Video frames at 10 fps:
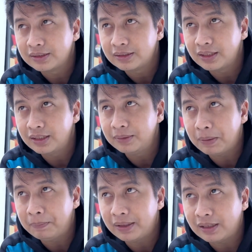Jadi
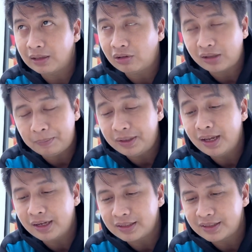pempek telur tapi dia
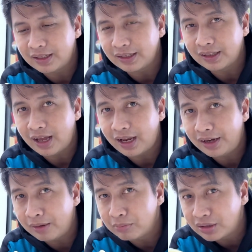kecil.
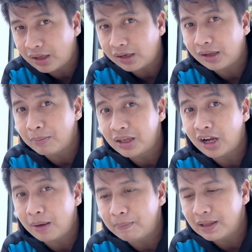Ada yang besar namanya
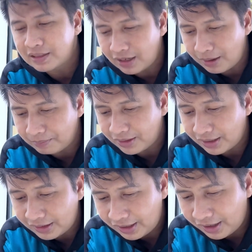kapal selam
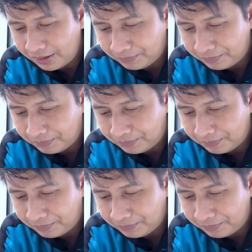nanti ya.